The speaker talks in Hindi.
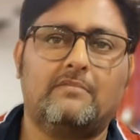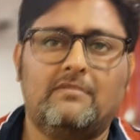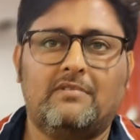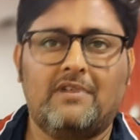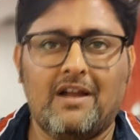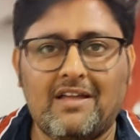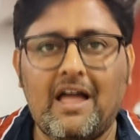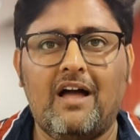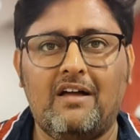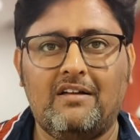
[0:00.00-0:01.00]
पता करना
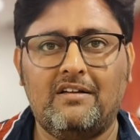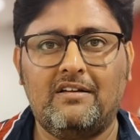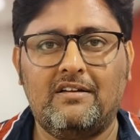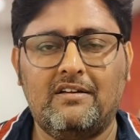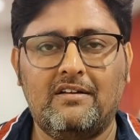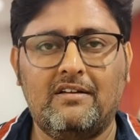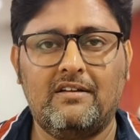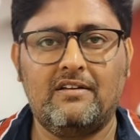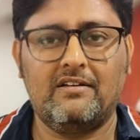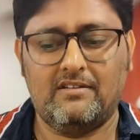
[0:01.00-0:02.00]
पड़ेगा भाई अब
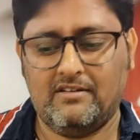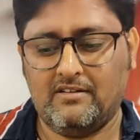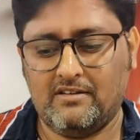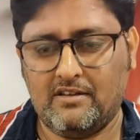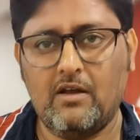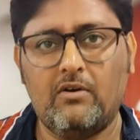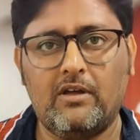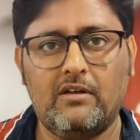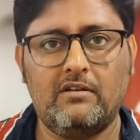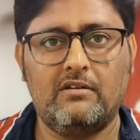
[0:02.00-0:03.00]
क्या
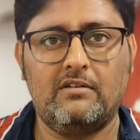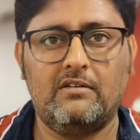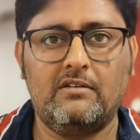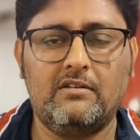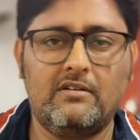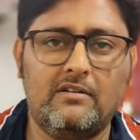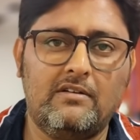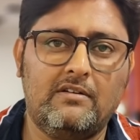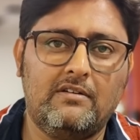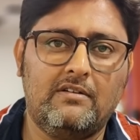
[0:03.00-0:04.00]
कहाँ पर
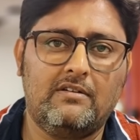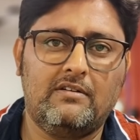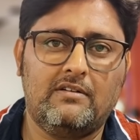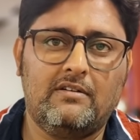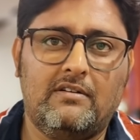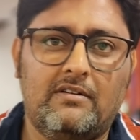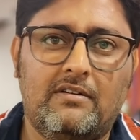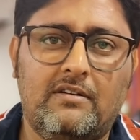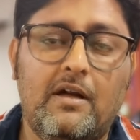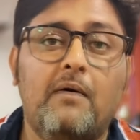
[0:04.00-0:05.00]
एटीएम में लूट हुई है
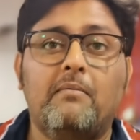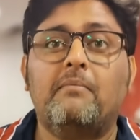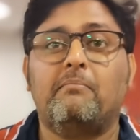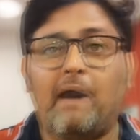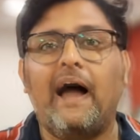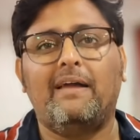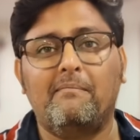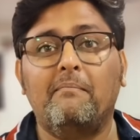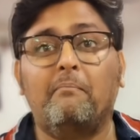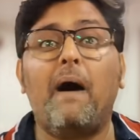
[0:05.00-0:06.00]

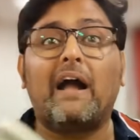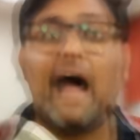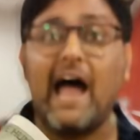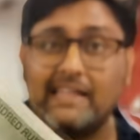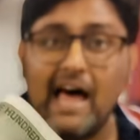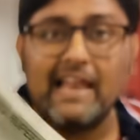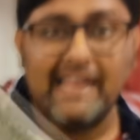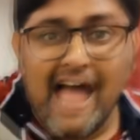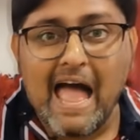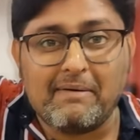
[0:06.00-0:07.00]
आज
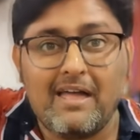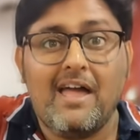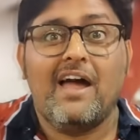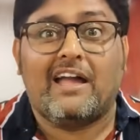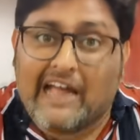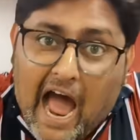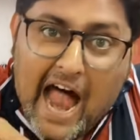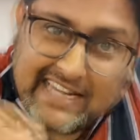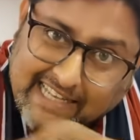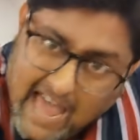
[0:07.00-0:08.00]

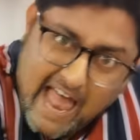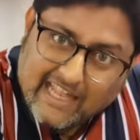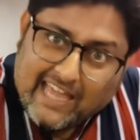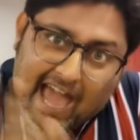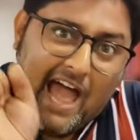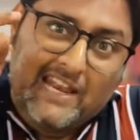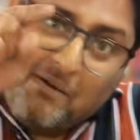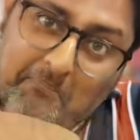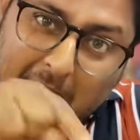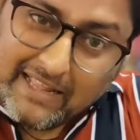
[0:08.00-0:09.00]
डाल के नंबर
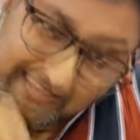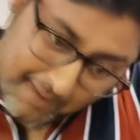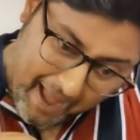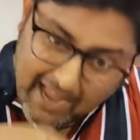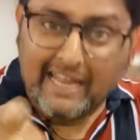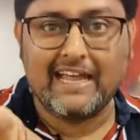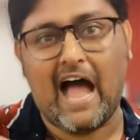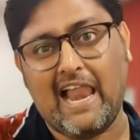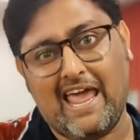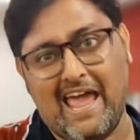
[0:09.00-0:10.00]
दबा के निकाले